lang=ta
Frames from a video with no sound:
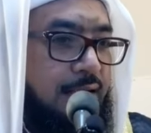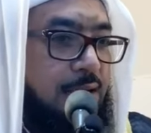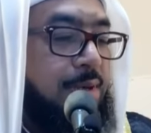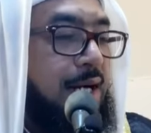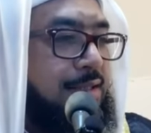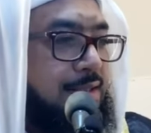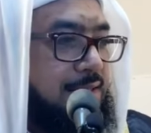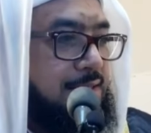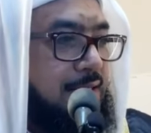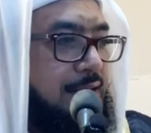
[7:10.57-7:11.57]

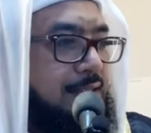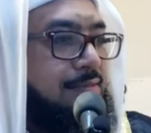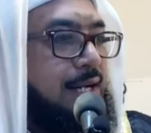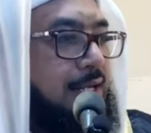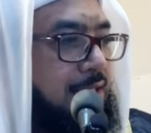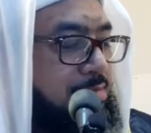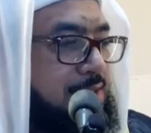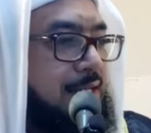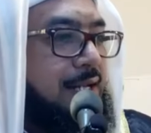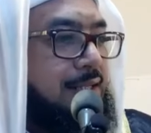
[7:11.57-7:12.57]
இபாதத்து சார்ந்த வணக்கம்
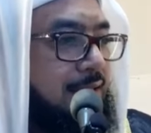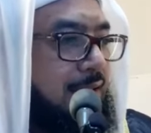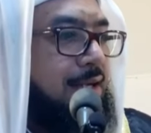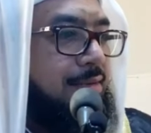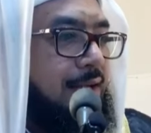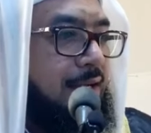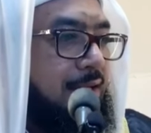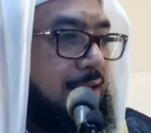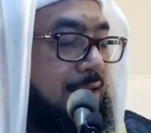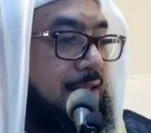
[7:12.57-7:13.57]
சார்ந்த கேள்வியாக
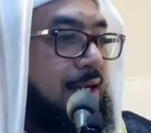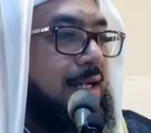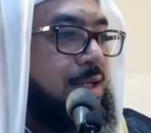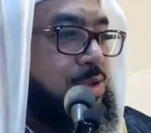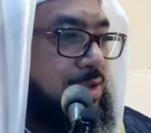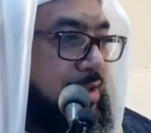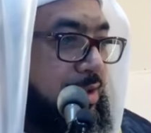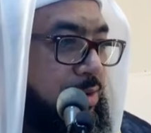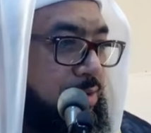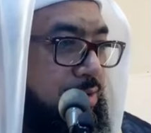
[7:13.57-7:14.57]
இருந்தால் என்ன
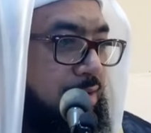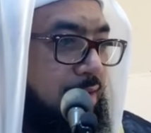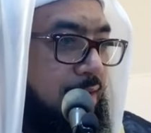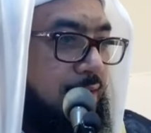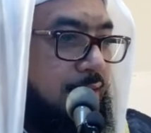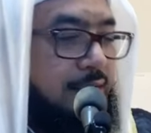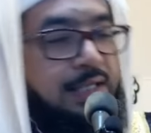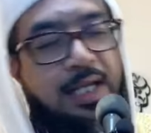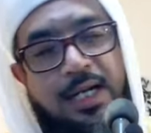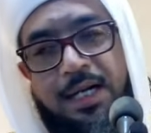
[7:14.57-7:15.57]
சொல்லணும்
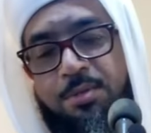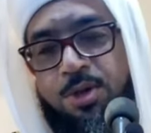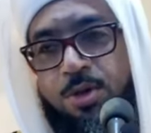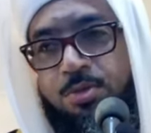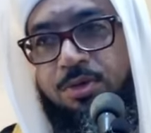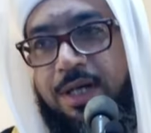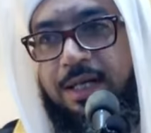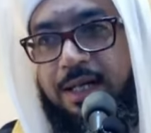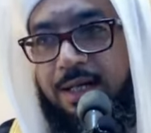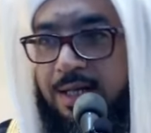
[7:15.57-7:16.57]
தாராளமாக நோன்பு
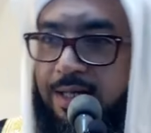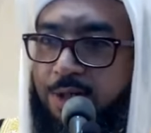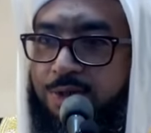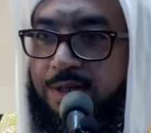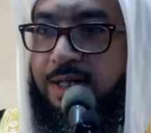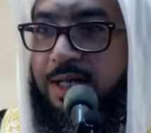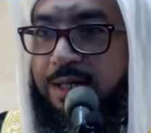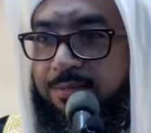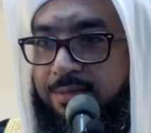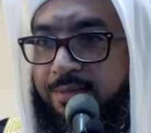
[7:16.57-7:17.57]
வைங்க என்று
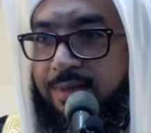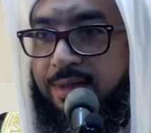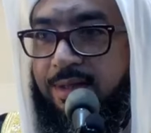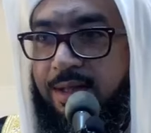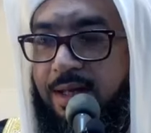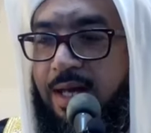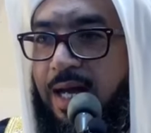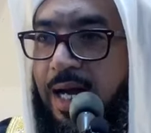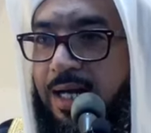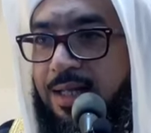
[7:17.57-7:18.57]
சொல்லலாம்
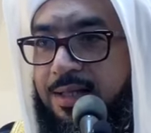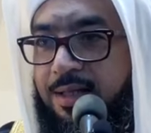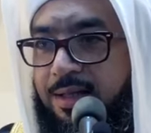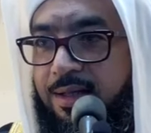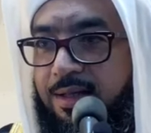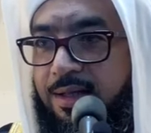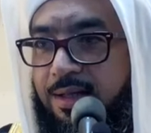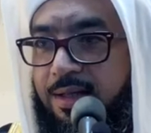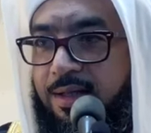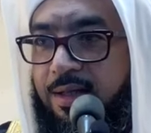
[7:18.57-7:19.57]
அல்லது
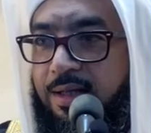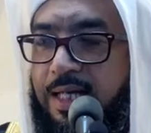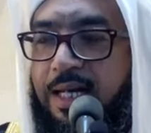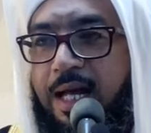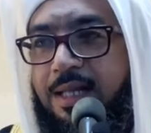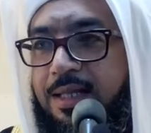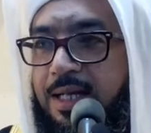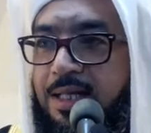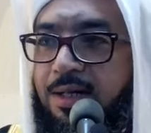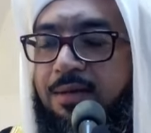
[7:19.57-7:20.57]
இல்லை அந்த
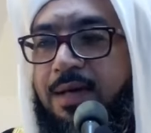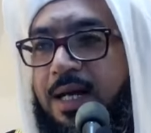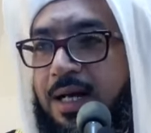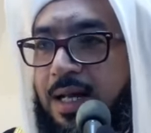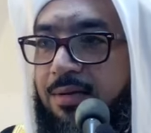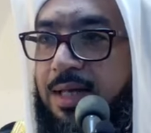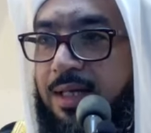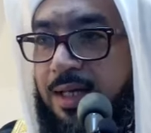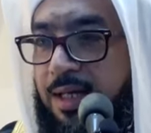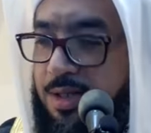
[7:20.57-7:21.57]
அன்னைக்குள்ள வேற நாள்
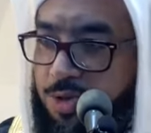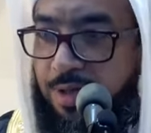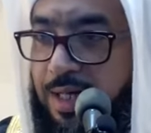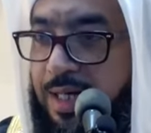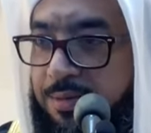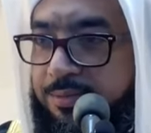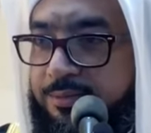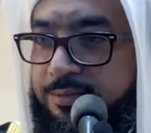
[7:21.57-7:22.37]
வைங்க சொல்லலாம்